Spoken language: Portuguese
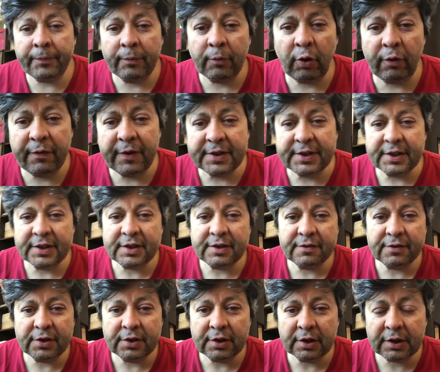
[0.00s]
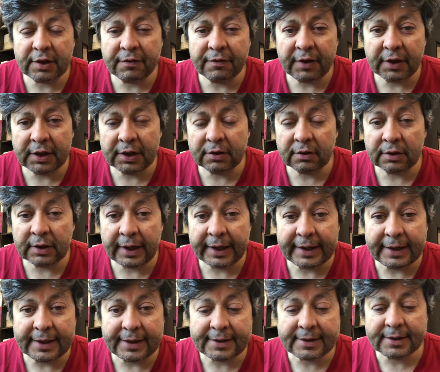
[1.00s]
Bom, fazer esse vídeo aqui falando da
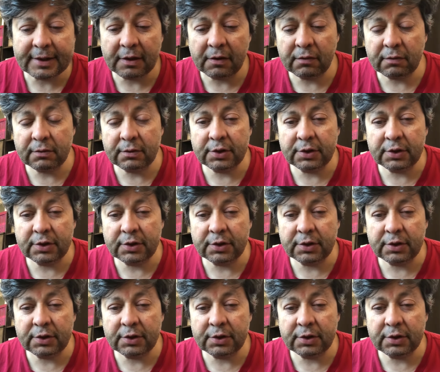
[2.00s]
eleição